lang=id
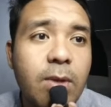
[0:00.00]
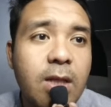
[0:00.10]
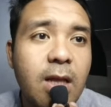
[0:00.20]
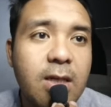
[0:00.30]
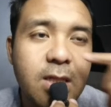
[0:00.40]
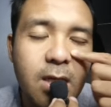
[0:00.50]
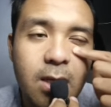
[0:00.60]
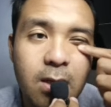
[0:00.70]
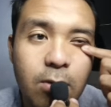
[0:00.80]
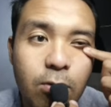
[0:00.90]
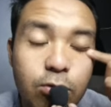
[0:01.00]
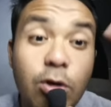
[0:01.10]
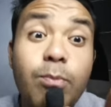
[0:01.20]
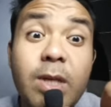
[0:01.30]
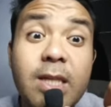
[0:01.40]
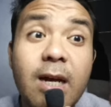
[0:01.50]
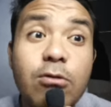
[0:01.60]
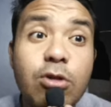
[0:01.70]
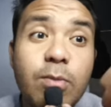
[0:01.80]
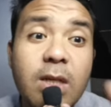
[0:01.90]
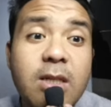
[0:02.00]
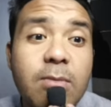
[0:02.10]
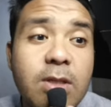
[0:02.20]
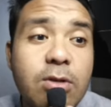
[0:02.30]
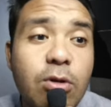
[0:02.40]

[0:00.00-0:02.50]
bintang si Usop bisa. Usop kan sama si